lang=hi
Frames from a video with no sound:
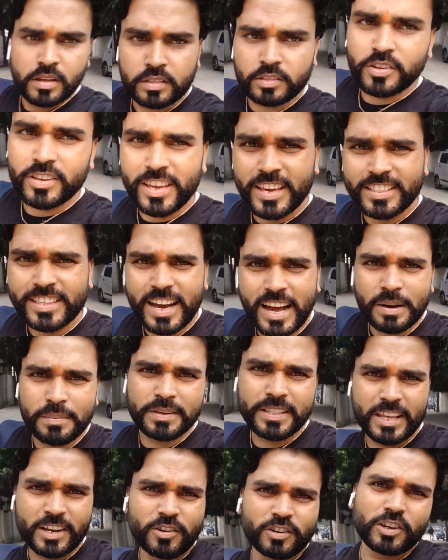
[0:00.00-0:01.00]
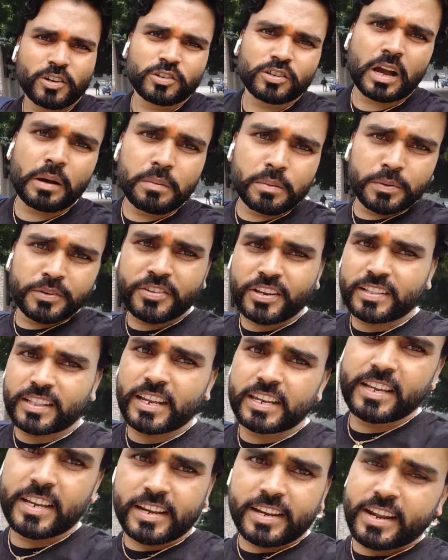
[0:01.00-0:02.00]
तो ये जहाँ भी देखो देखो अभी भी
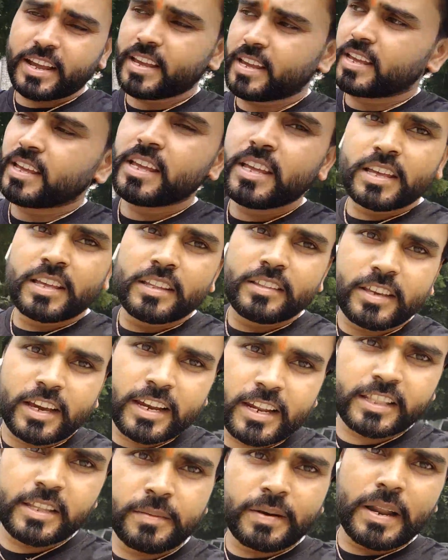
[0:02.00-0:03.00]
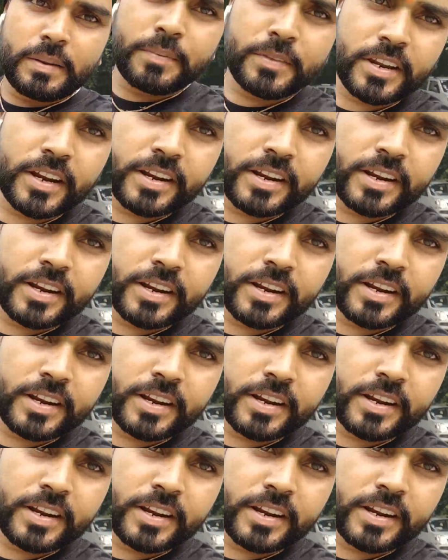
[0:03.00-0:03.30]
शैतानी कर रहा है जा रहा दीवार पे